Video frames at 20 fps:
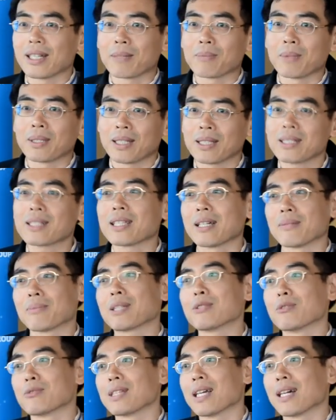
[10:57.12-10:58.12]
นะครับ อันนั้น
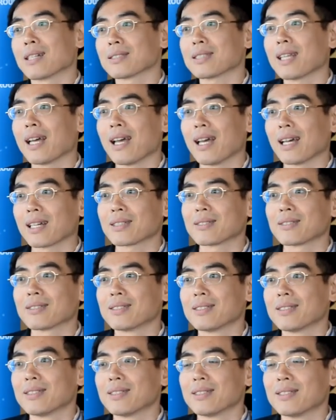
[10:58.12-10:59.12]
จะทำให้ถุงยางแตก
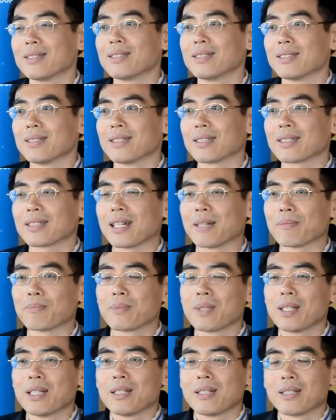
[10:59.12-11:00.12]
นะ
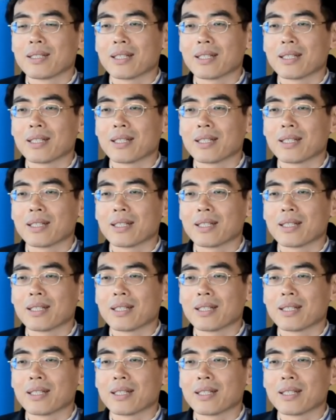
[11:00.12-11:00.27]
ครับ